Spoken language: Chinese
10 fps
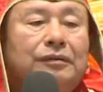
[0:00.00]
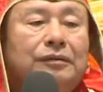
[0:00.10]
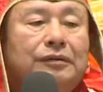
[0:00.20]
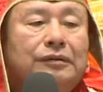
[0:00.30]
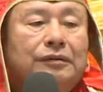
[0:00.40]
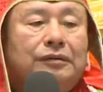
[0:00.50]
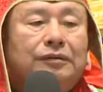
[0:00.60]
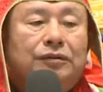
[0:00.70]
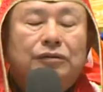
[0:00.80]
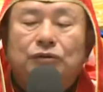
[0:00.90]
是
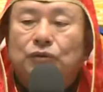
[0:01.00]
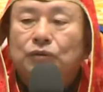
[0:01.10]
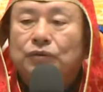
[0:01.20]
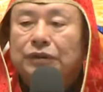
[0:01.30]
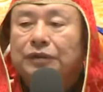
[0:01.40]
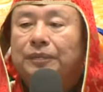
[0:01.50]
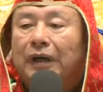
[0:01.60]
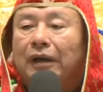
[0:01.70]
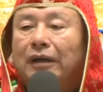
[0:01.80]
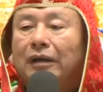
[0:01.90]
是初一
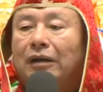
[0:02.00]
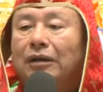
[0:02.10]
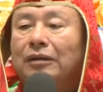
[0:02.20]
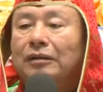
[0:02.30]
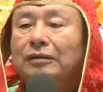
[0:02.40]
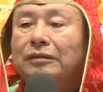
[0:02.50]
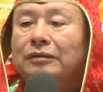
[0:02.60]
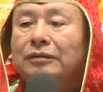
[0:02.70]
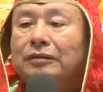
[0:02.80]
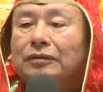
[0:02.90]
吧，啊。
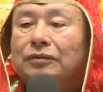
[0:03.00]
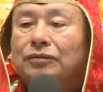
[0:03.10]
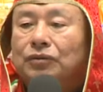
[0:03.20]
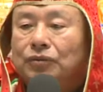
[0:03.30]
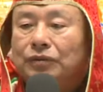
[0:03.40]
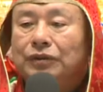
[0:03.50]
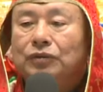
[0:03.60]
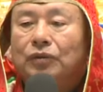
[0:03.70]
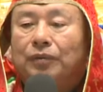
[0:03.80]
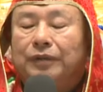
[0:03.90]
初一，
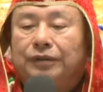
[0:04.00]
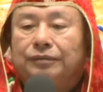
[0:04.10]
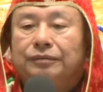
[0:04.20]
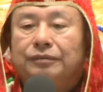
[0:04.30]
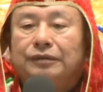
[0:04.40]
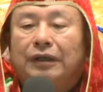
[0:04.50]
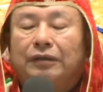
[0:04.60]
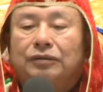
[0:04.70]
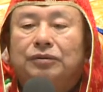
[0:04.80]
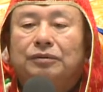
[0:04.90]
我们
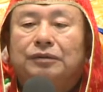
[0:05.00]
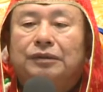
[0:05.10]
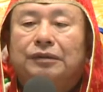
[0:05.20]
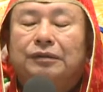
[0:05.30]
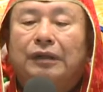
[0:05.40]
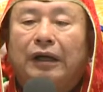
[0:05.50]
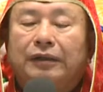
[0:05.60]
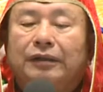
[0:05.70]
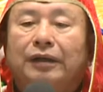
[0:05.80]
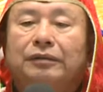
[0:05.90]
讲说这个台
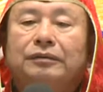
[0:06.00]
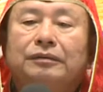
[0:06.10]
南